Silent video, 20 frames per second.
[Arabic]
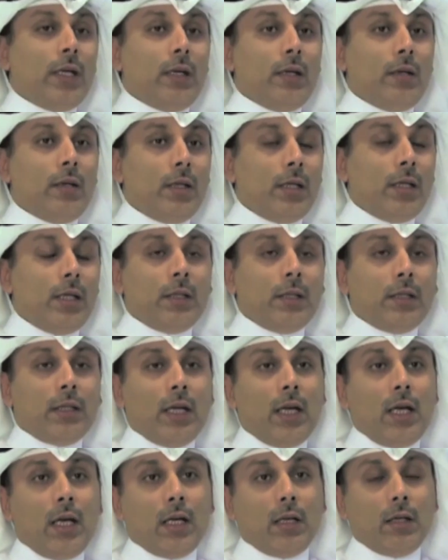تؤهله
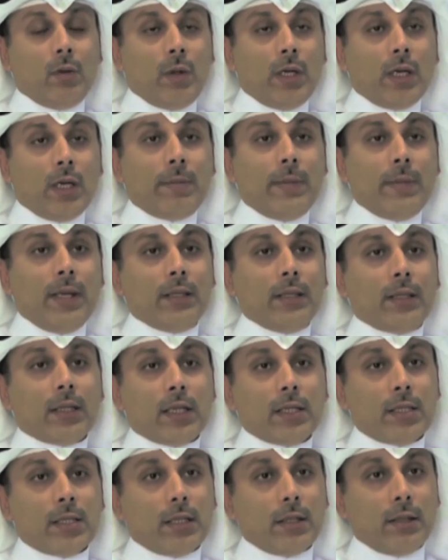للالتحاق
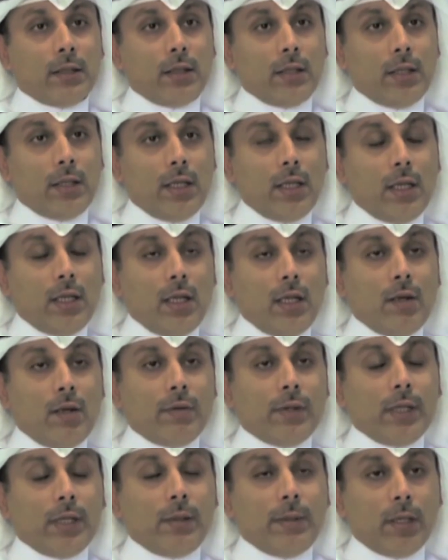وإكمال دراسته
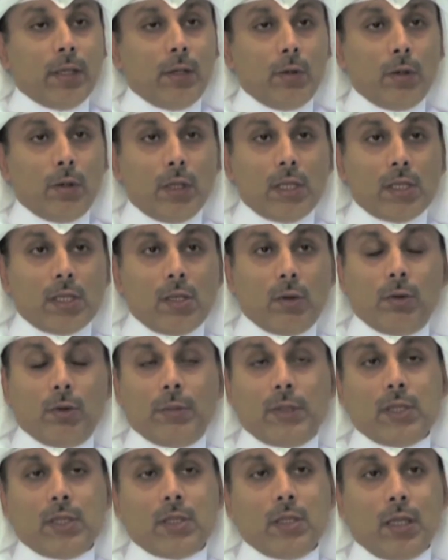في
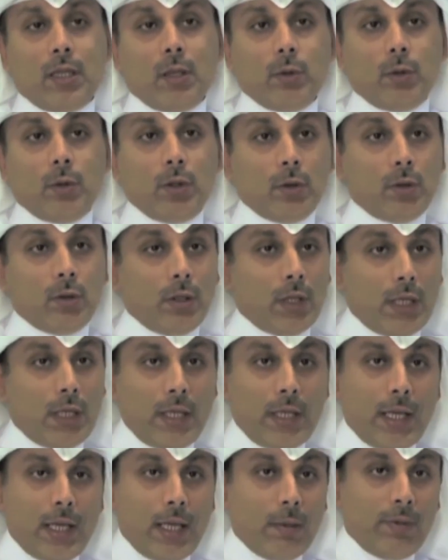البكالوريوس أو الماجستير أو
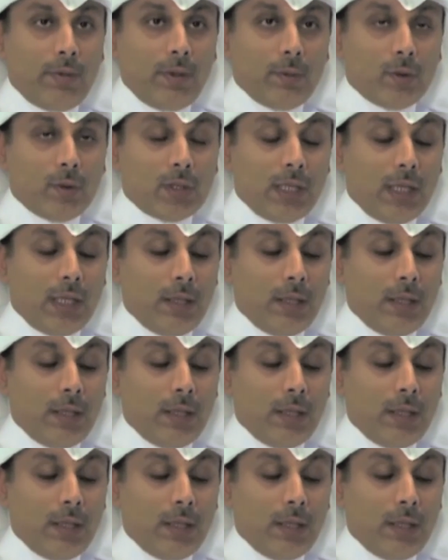الدكتوراه إذا حب في